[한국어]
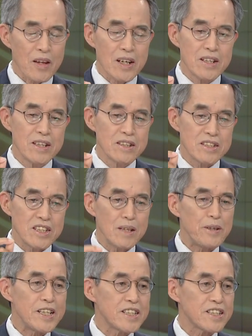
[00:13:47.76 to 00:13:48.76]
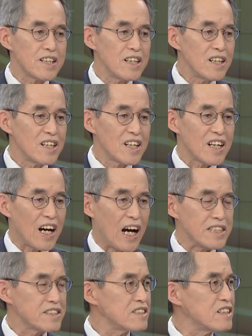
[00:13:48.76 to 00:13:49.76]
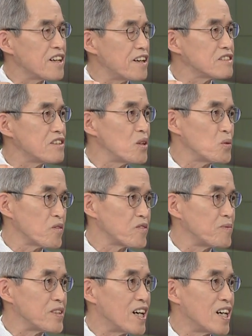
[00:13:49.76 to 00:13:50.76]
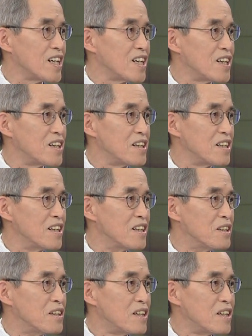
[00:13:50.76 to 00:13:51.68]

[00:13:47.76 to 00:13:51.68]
그 CBDC를 안 쓸 가능성이 높습니다. 그렇죠. 네.